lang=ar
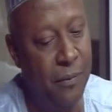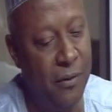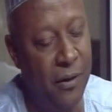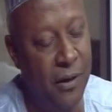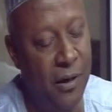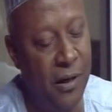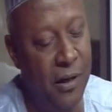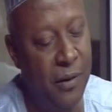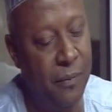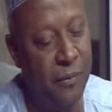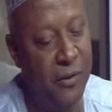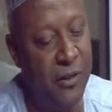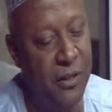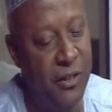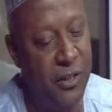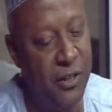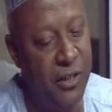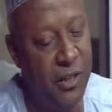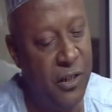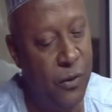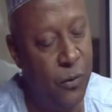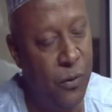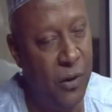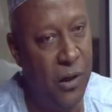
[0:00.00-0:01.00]

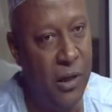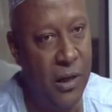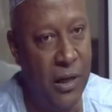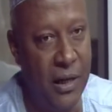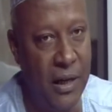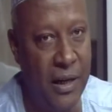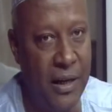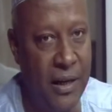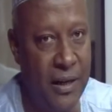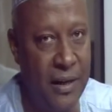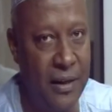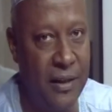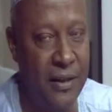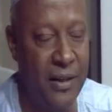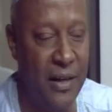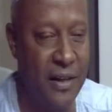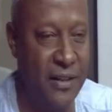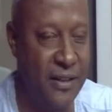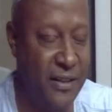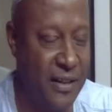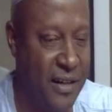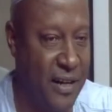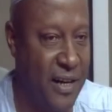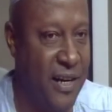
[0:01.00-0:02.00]
المناجيد ولا
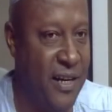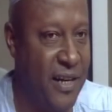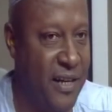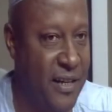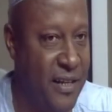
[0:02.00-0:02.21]
الصحايا